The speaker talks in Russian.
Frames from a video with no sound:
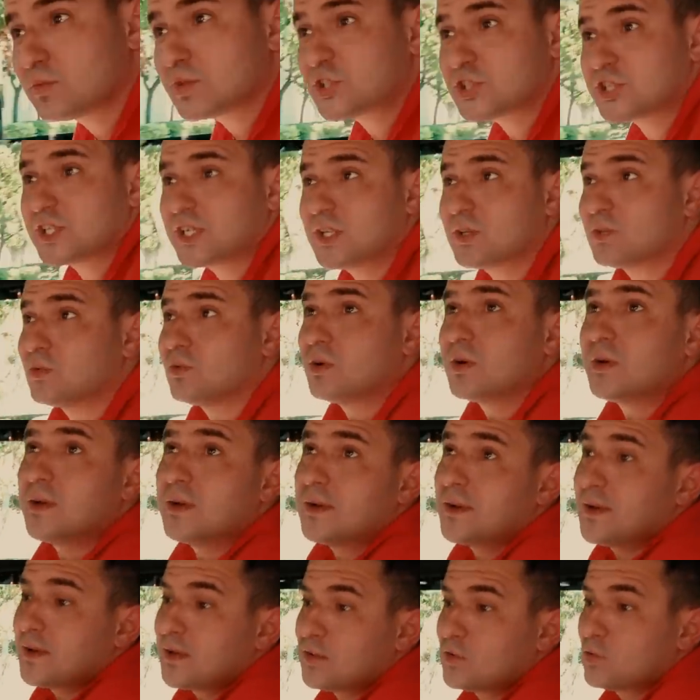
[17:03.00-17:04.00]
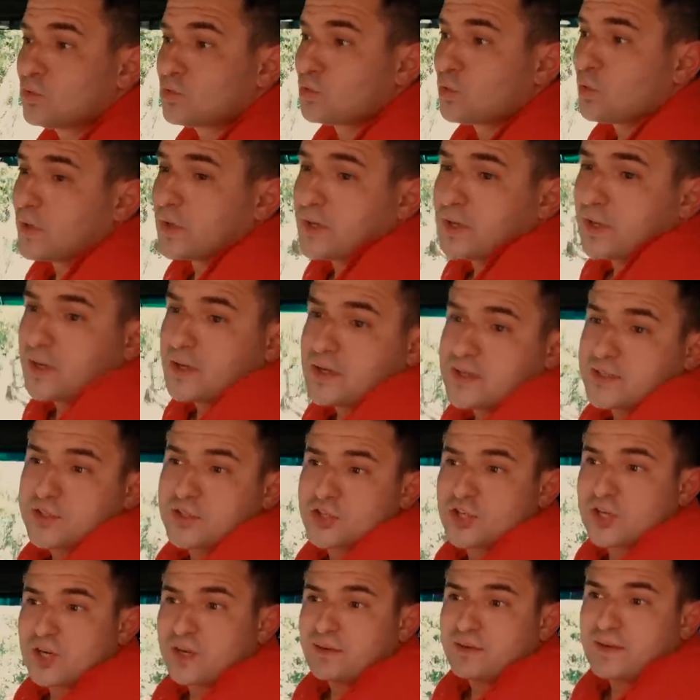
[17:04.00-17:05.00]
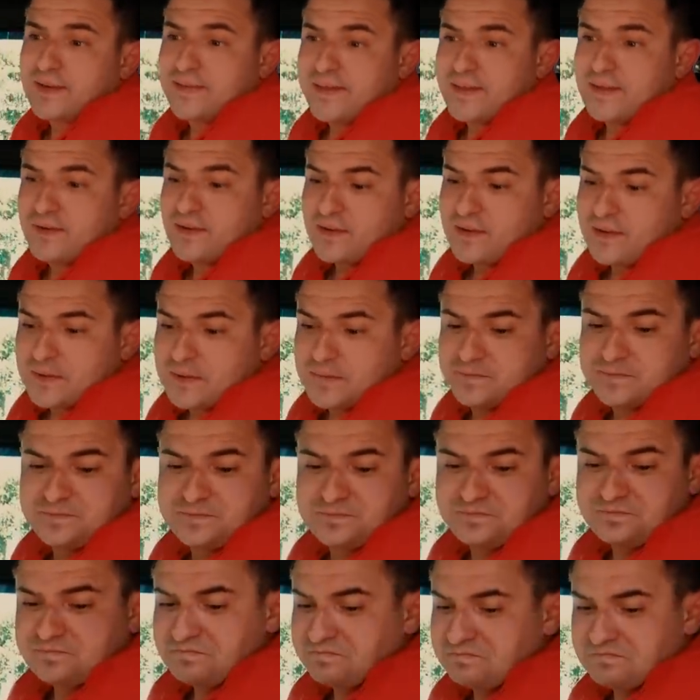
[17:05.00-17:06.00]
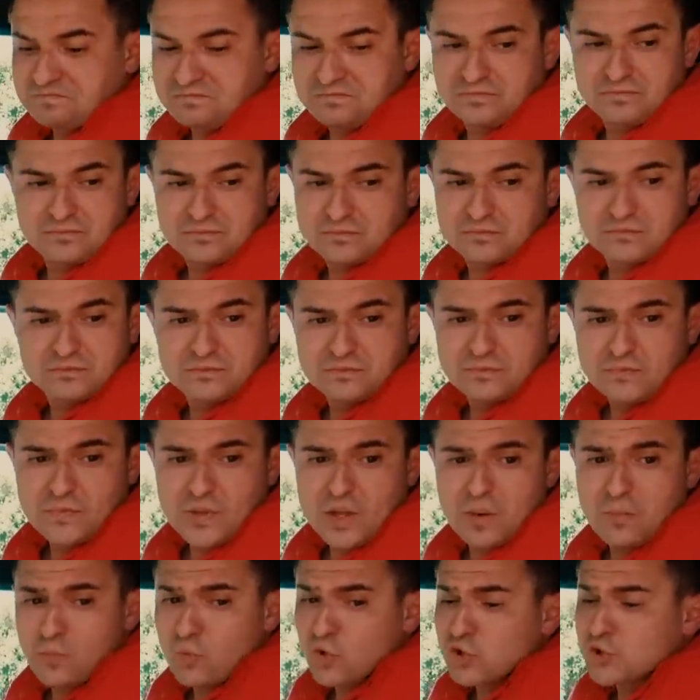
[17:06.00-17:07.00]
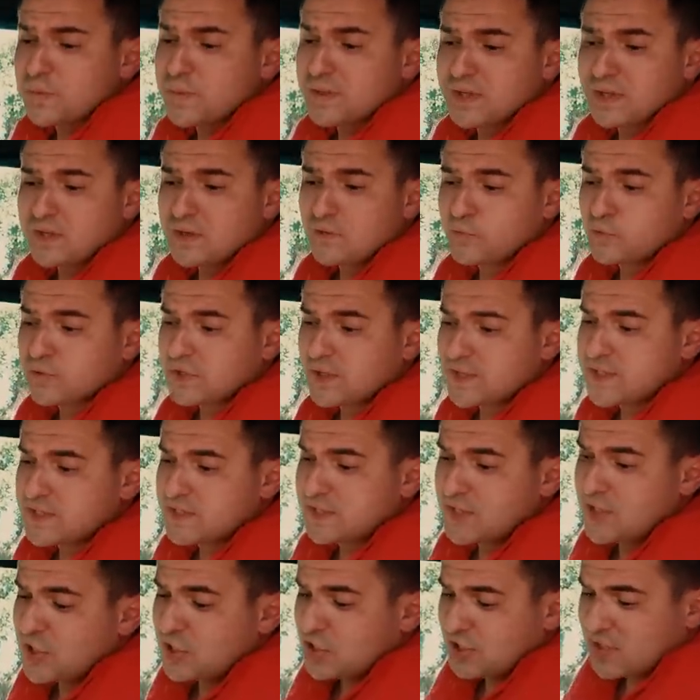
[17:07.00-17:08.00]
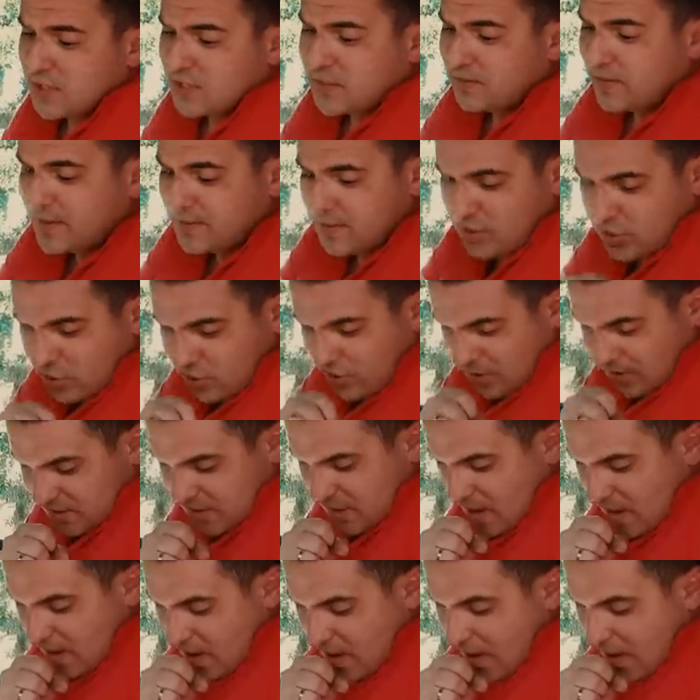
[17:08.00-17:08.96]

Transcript: машину, ну, только разочаровать, наверное. Может быть, она футуристичная. Давайте еще раз